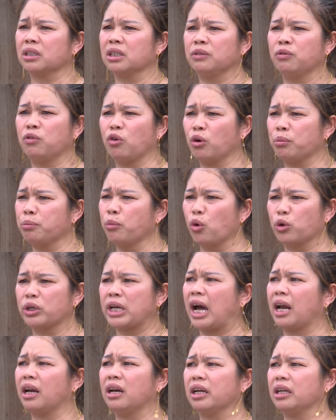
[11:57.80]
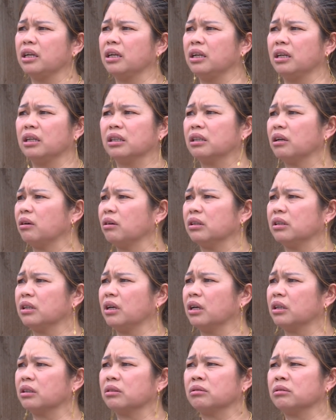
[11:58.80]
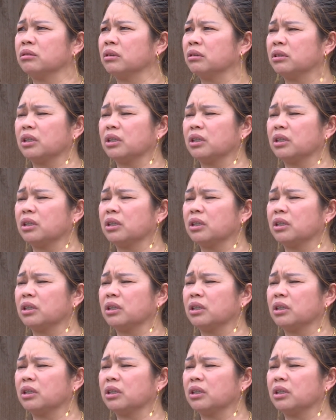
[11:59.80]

thì hắn cứ vô mổ nhà lấy thôi chứ hắn